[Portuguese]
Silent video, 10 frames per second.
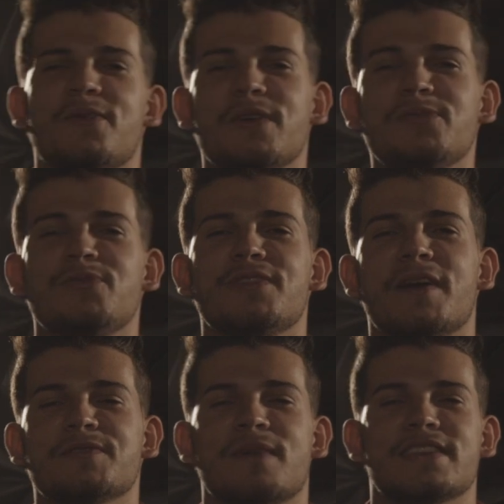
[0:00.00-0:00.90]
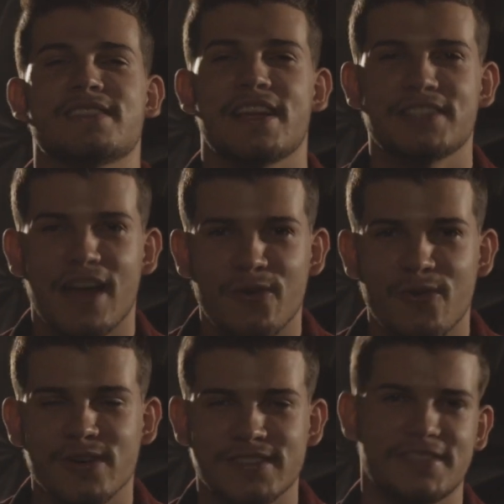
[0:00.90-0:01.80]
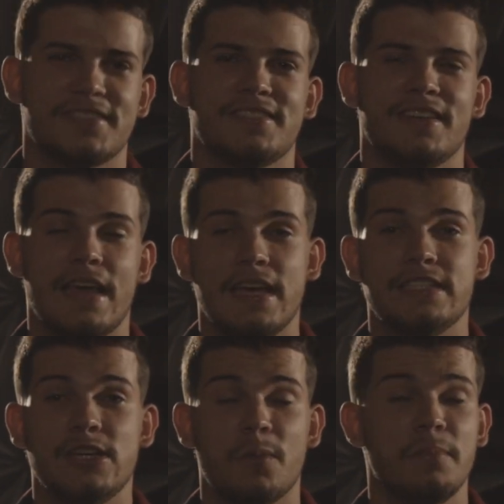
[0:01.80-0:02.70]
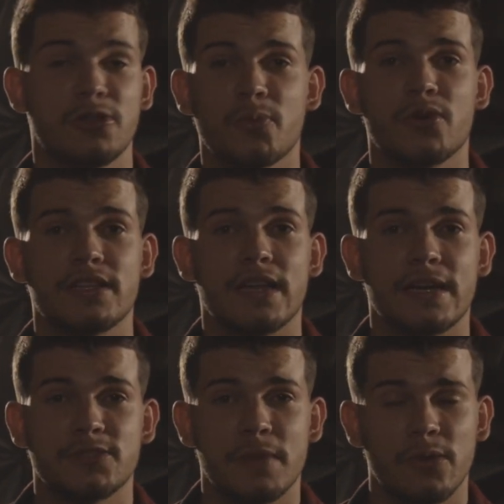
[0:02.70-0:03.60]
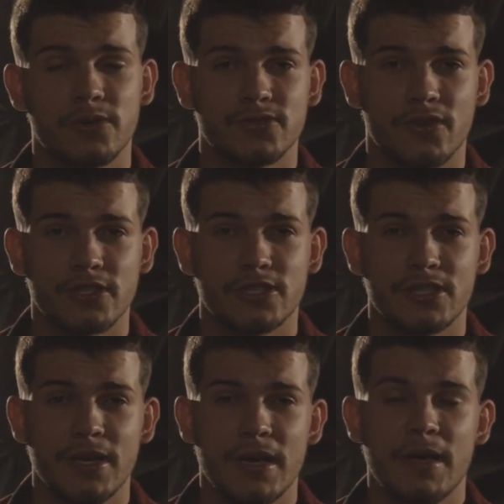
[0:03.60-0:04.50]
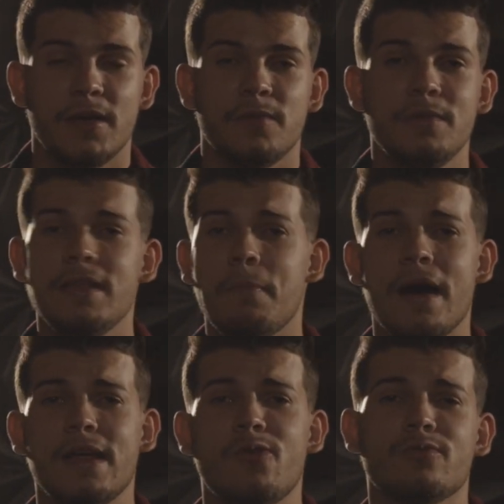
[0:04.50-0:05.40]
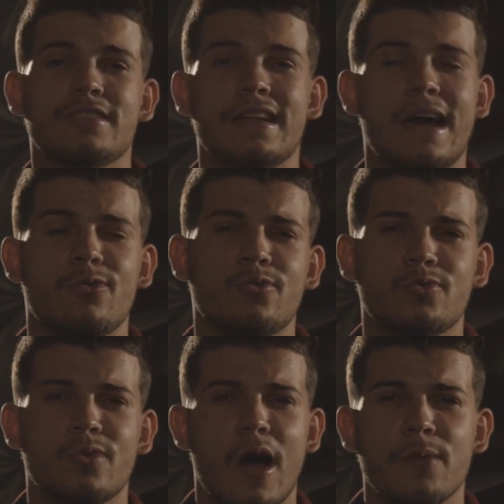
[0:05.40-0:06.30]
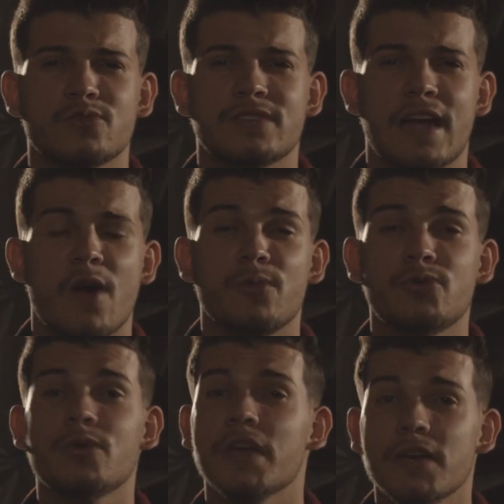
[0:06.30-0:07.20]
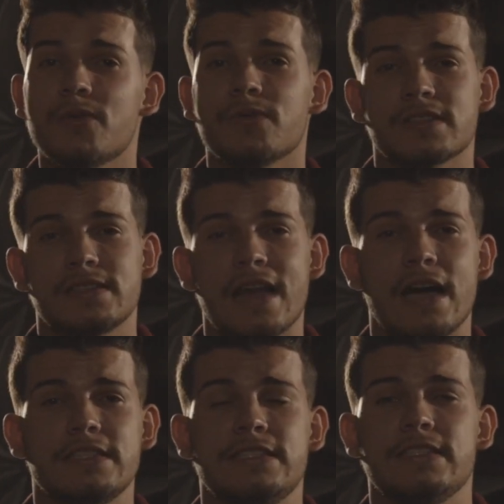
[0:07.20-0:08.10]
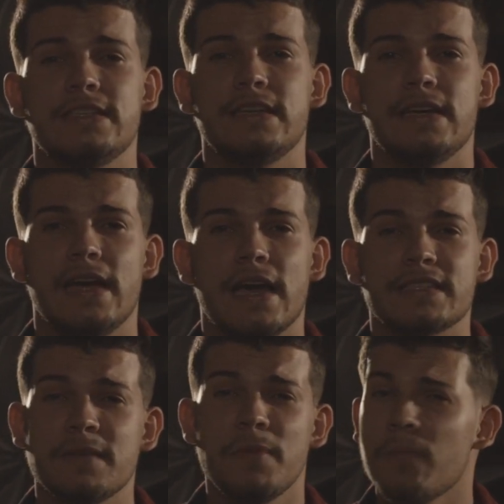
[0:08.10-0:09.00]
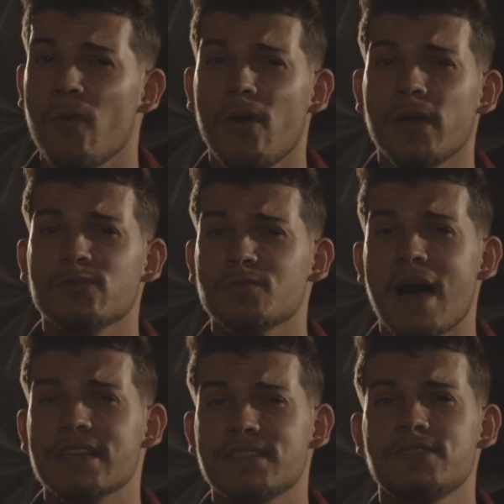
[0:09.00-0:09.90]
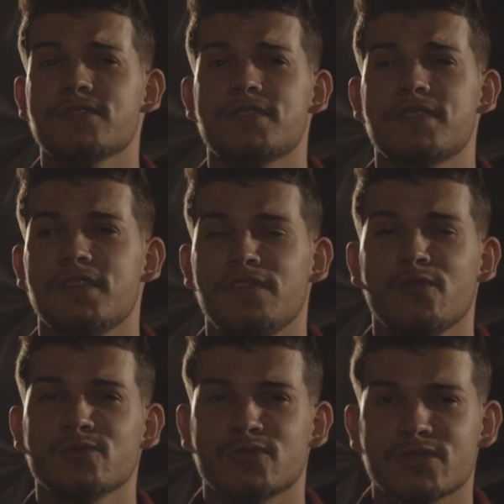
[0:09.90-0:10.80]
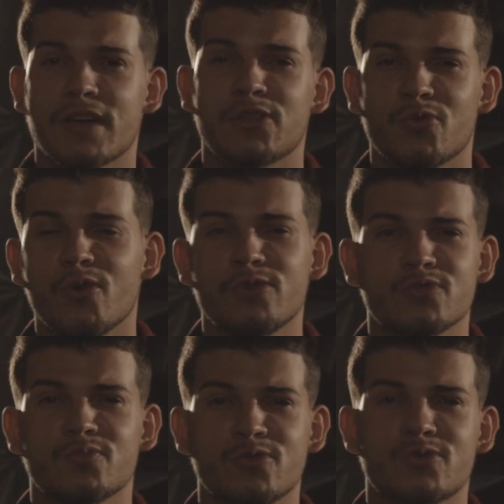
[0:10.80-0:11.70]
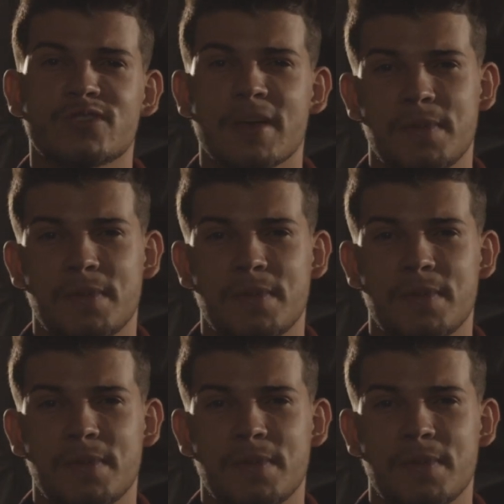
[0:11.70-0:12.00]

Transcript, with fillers: Quando mudamos para Sete Lagoas, que é a região metropolitana de Belo Horizonte, me deparei com um cenário cultural e musical muito rico na cidade era sempre bom ir nos barzinhos e ver os cantores, os músicos se